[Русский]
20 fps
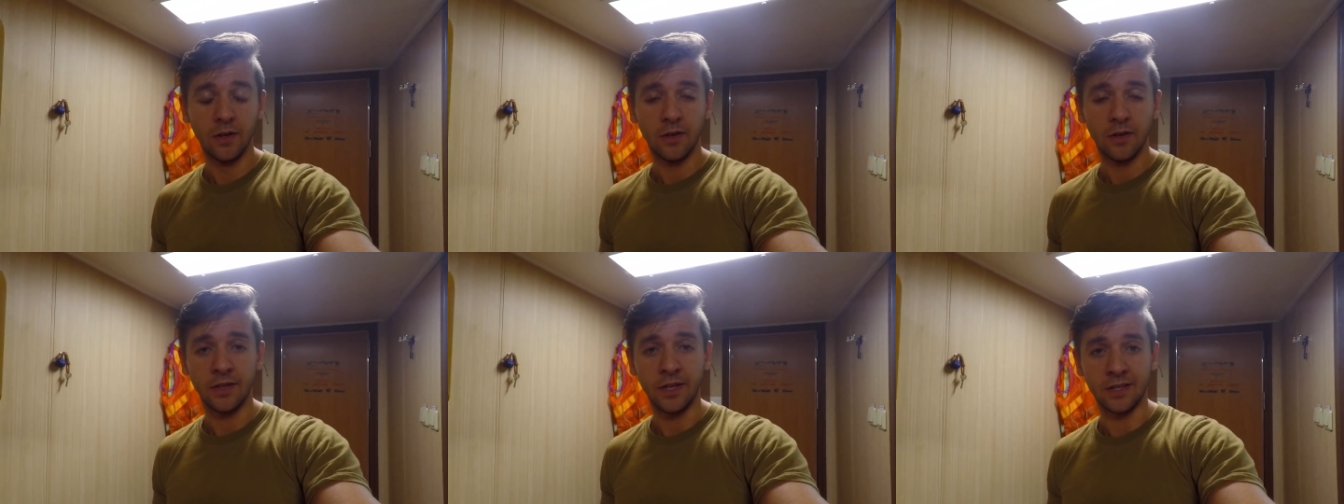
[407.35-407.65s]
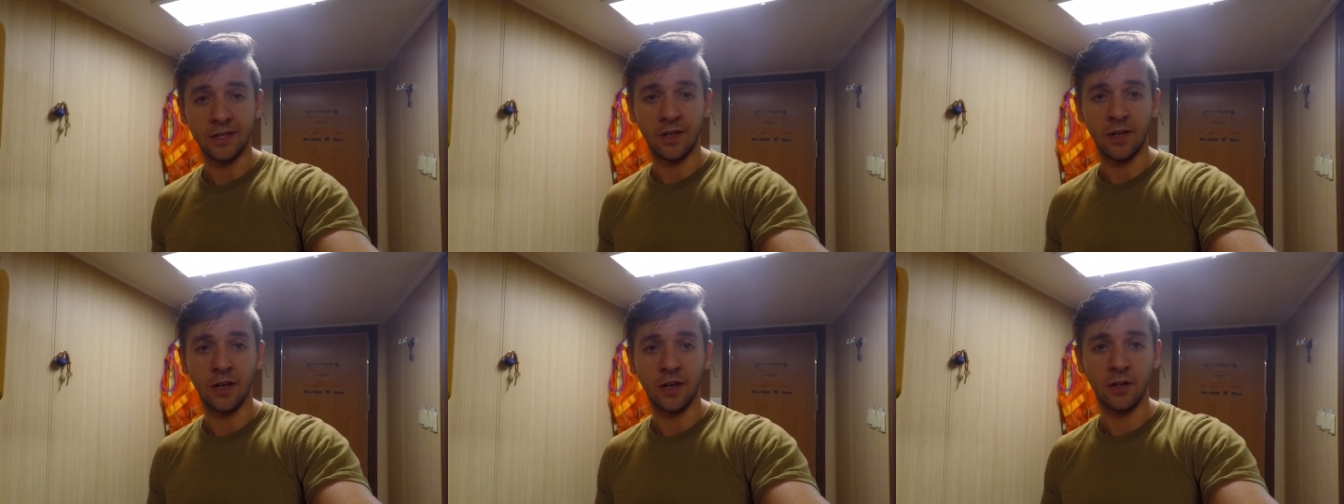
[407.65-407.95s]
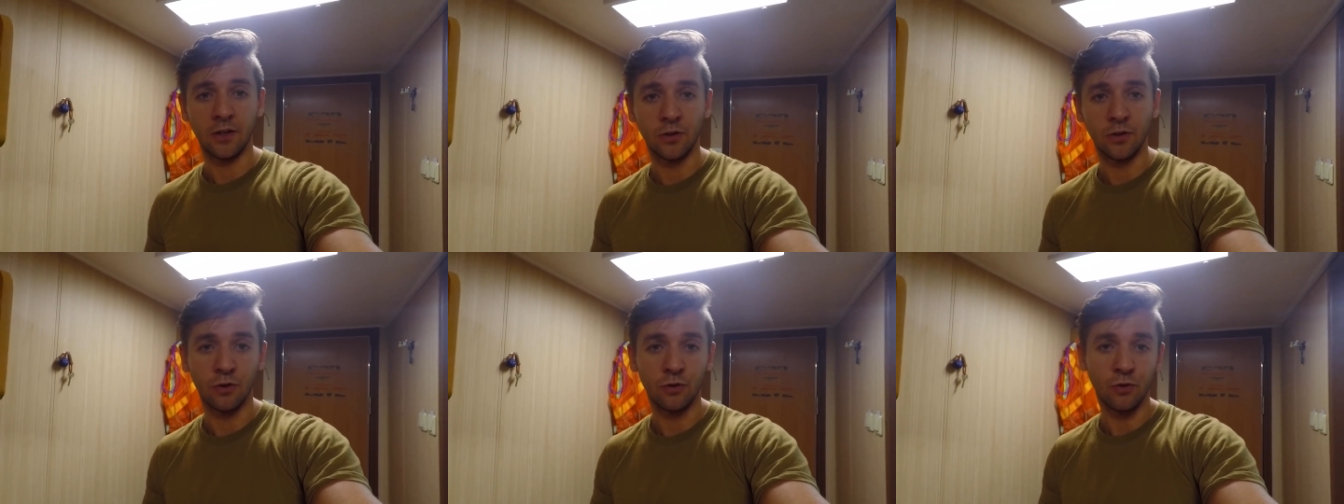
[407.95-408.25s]
если
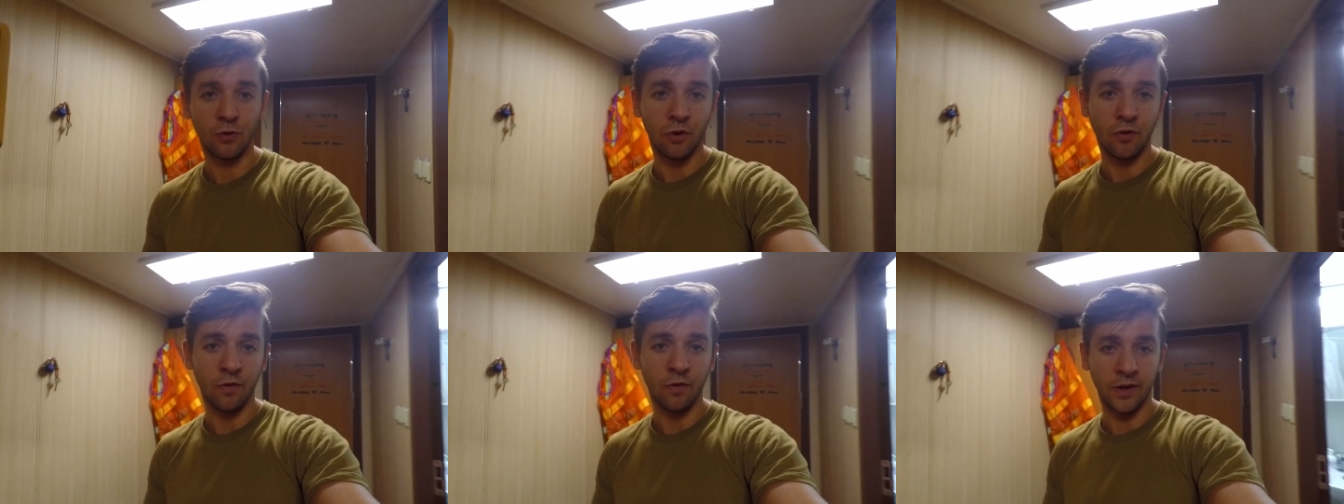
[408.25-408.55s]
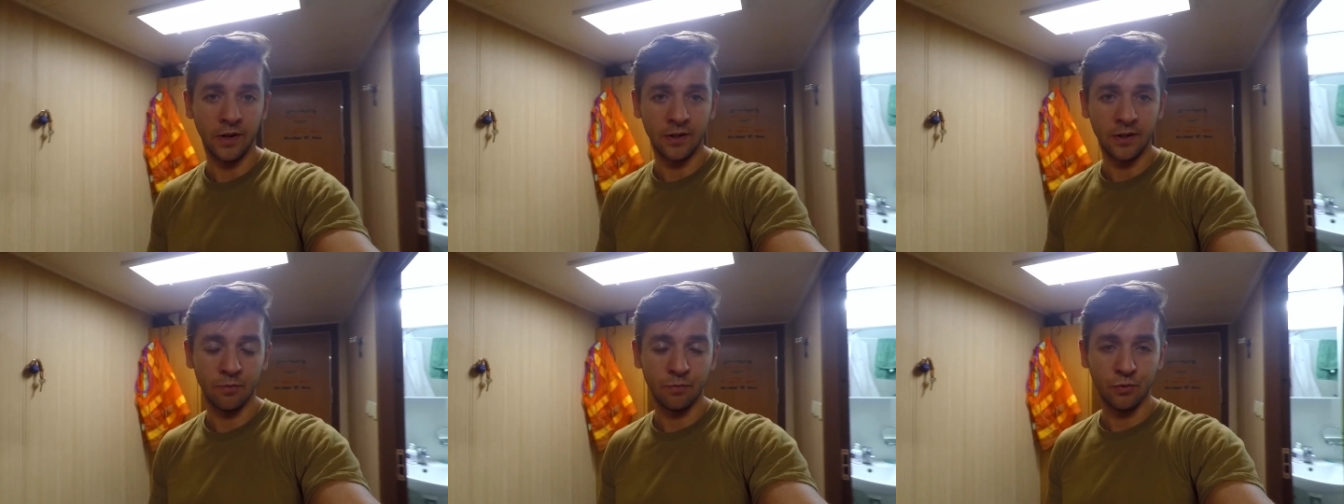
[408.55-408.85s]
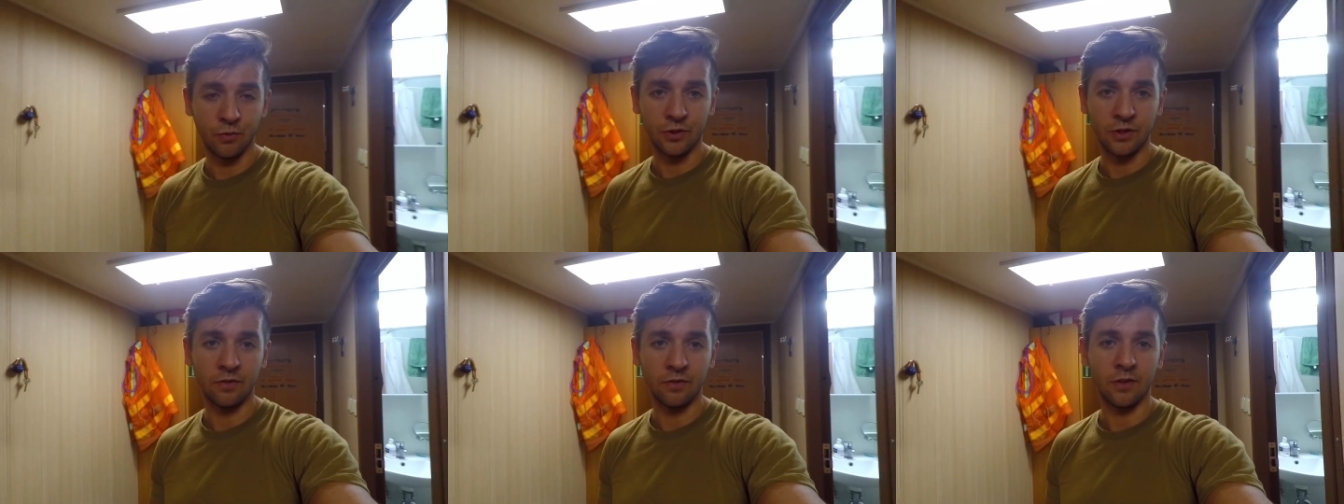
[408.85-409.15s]
оно новое,
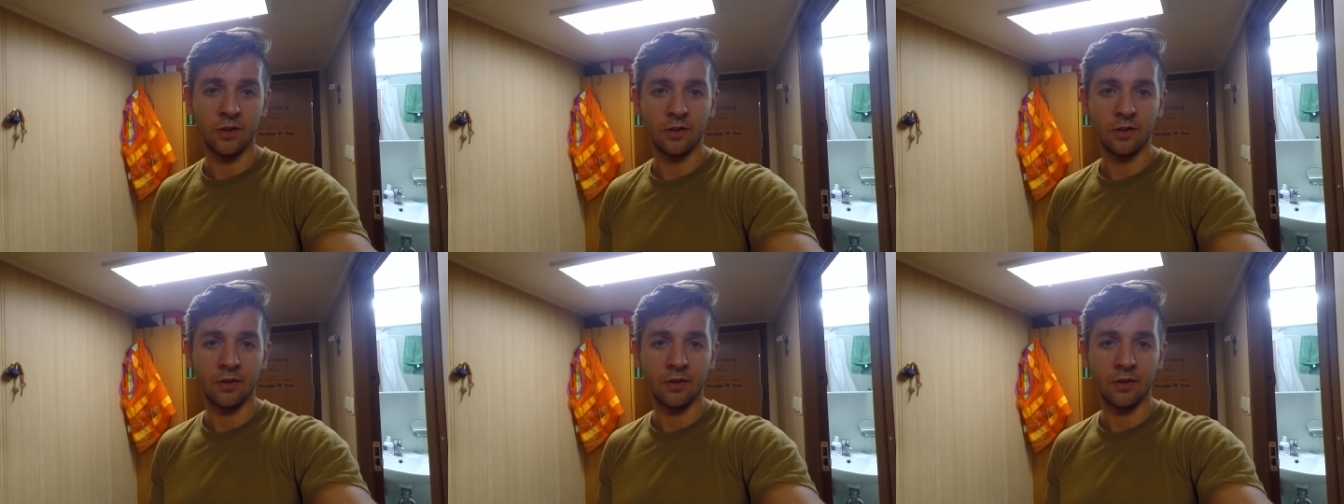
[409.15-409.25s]
допустим,